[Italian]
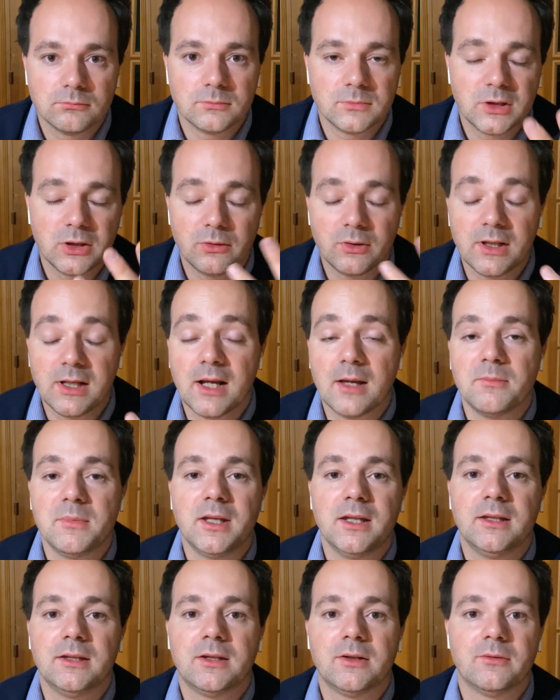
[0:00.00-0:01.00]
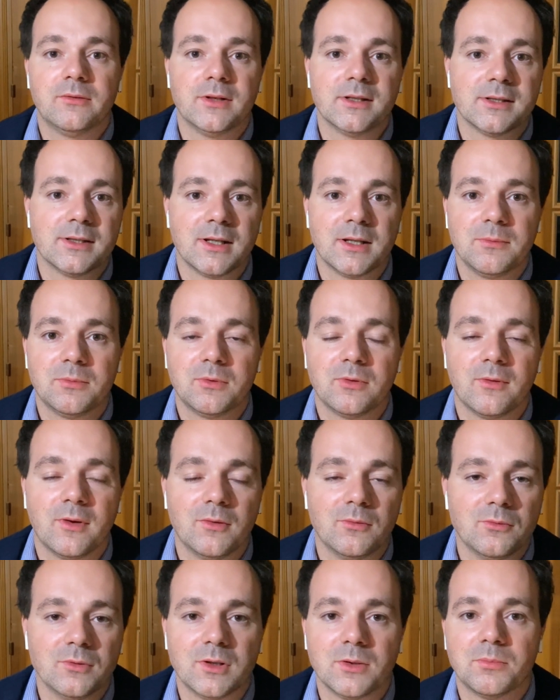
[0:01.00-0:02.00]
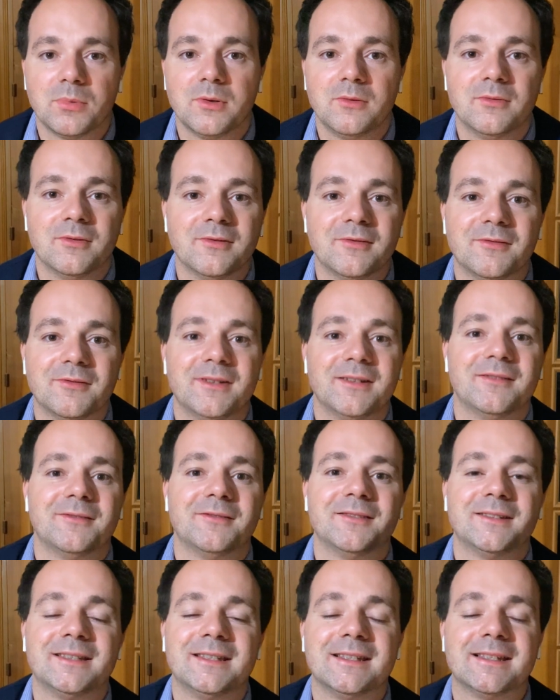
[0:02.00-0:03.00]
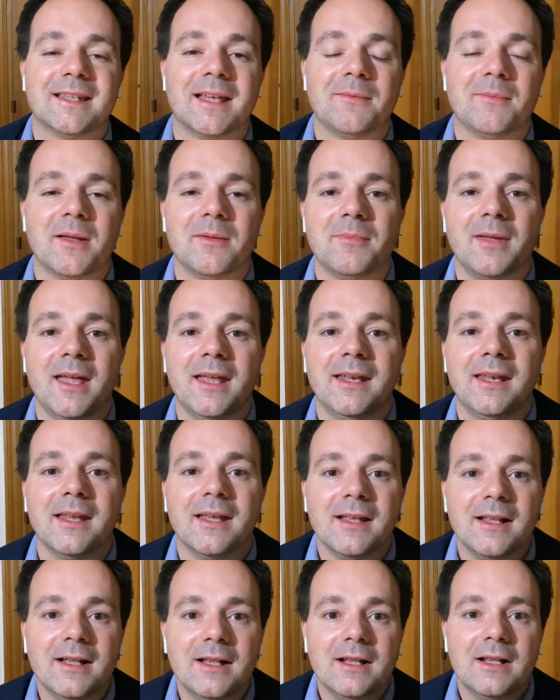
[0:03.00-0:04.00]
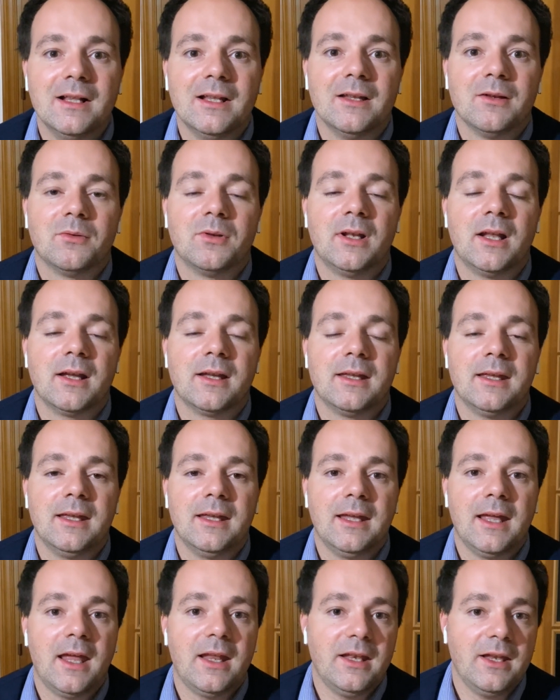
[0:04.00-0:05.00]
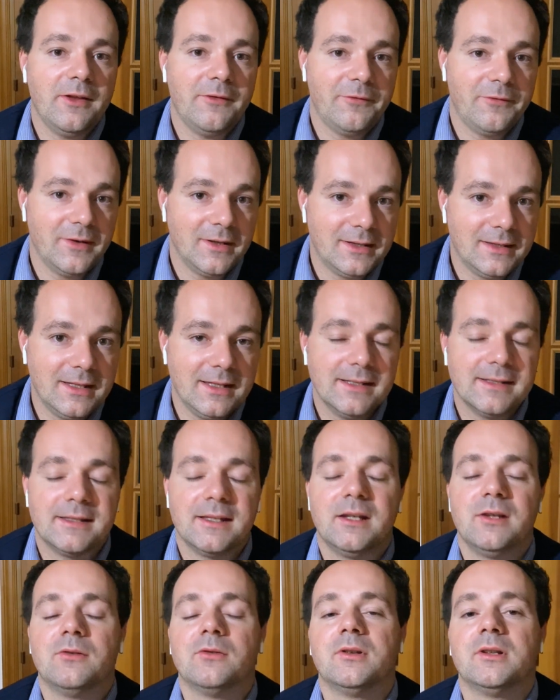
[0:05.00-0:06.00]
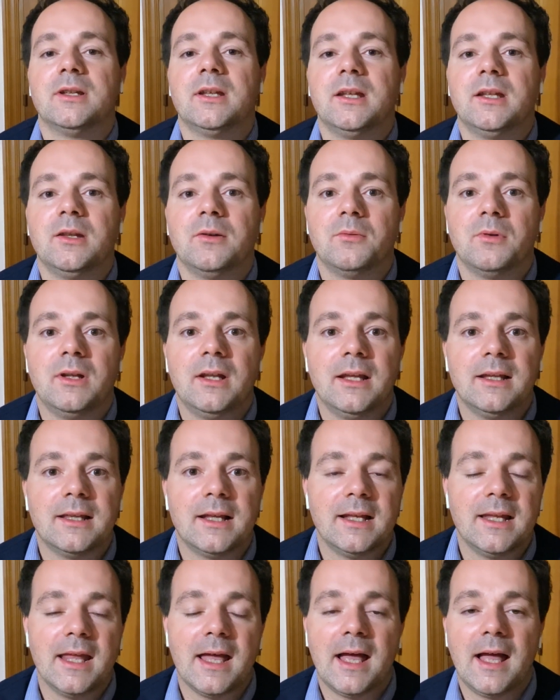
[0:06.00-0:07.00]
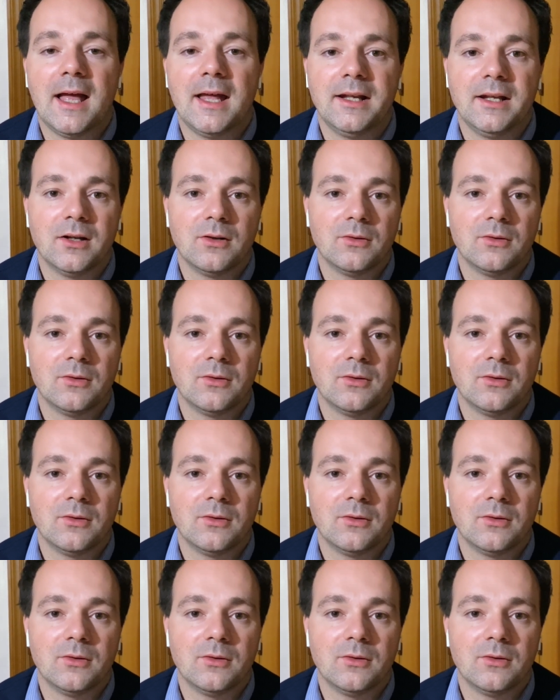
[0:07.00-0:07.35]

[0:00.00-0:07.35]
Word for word: teoricamente dovrebbe essere criptovalute, poi non, non si sa mai bene, quella che è NFT, se ricordate quella italiana,